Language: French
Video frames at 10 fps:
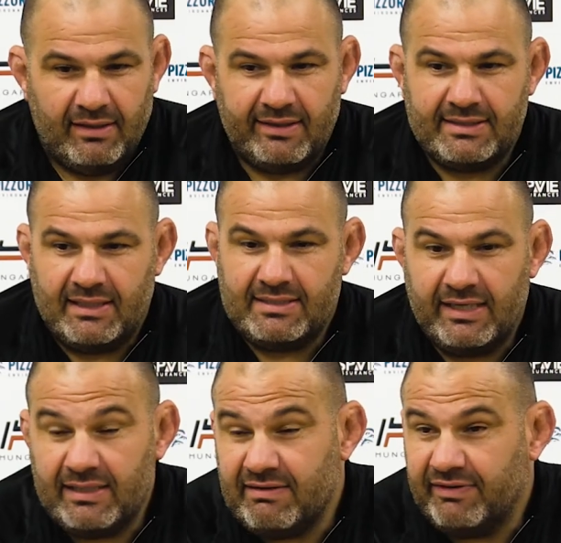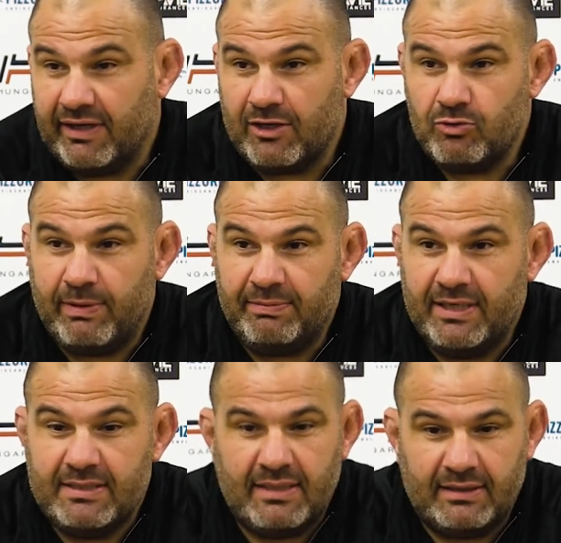Les, séries, ça fait écrire du
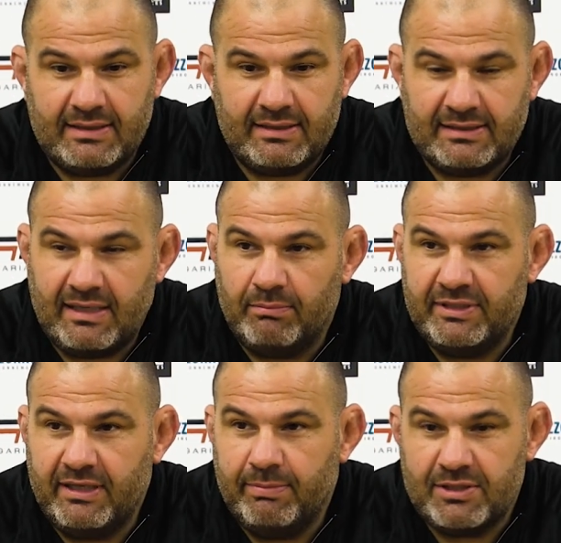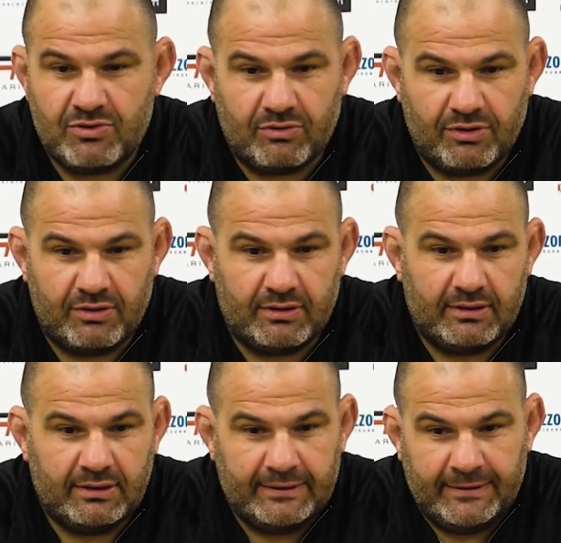papier, ça, remplit des pages. Donc, euh,
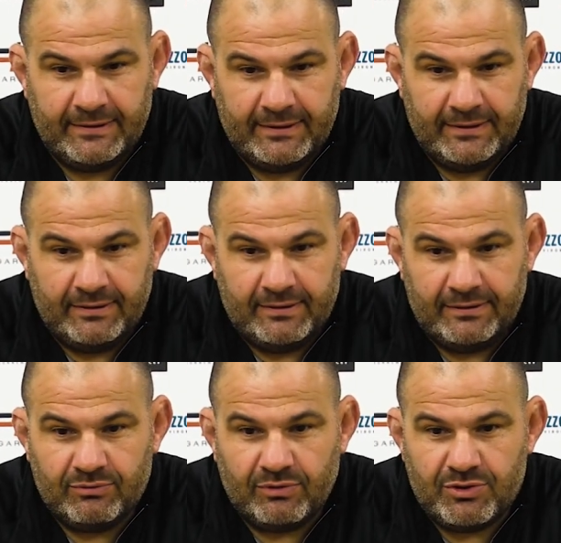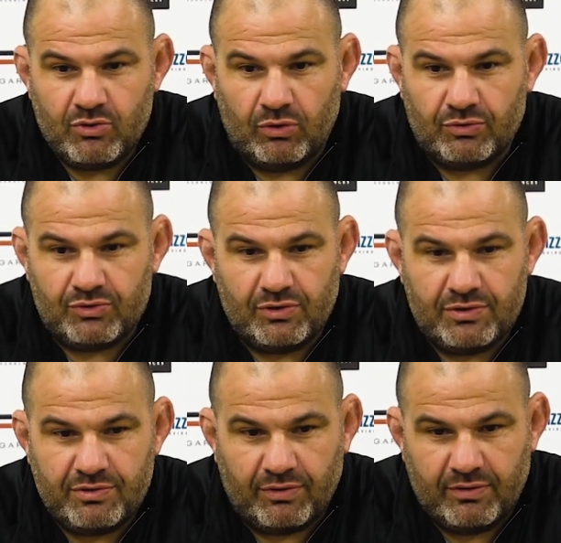nous, on est sur autre
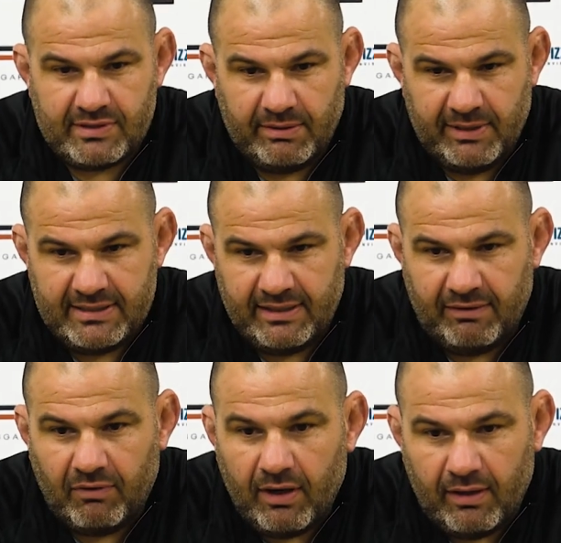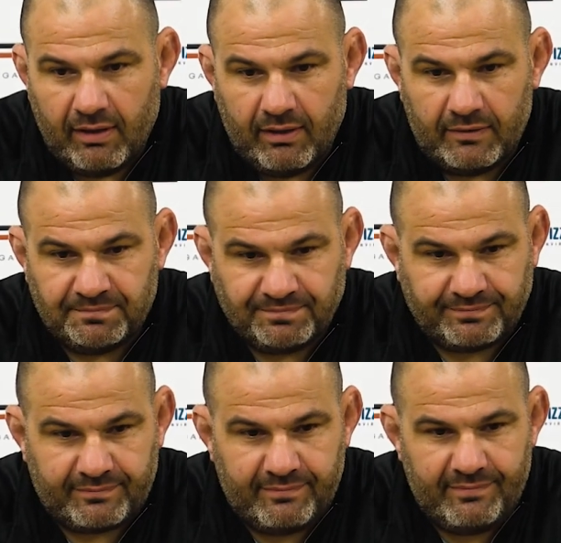chose. Donc, euh, ce qui est bien, c'est d'avoir, euh,
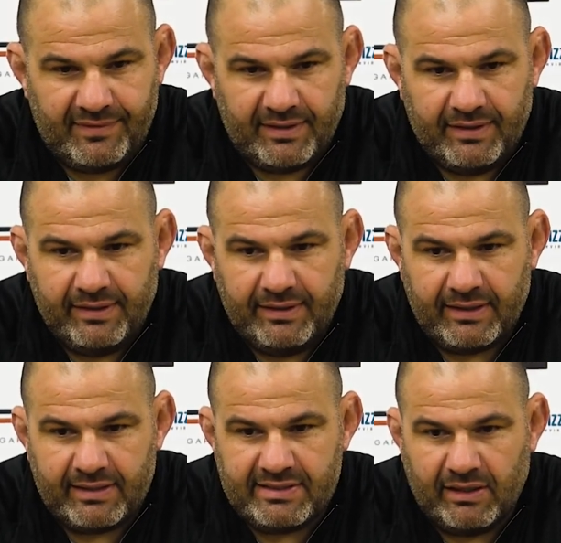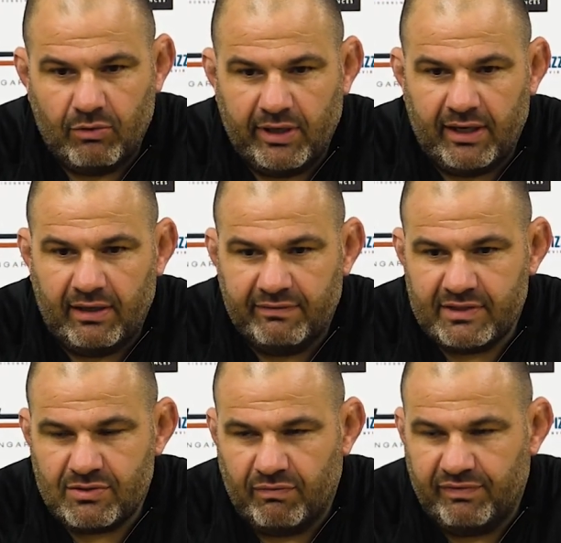d'être resté cohérent avec
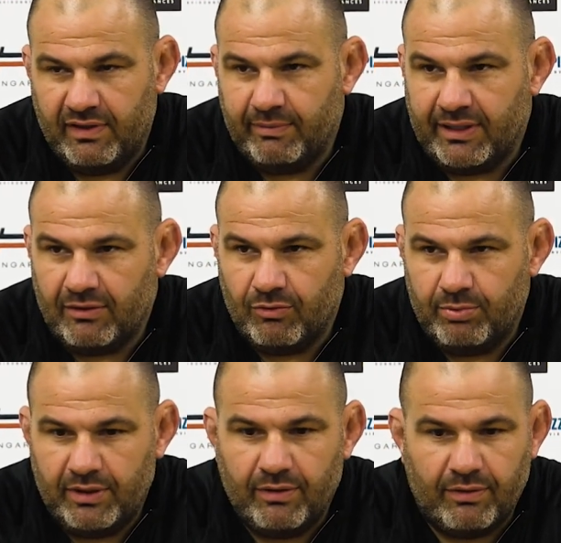ce qu'on fait maintenant depuis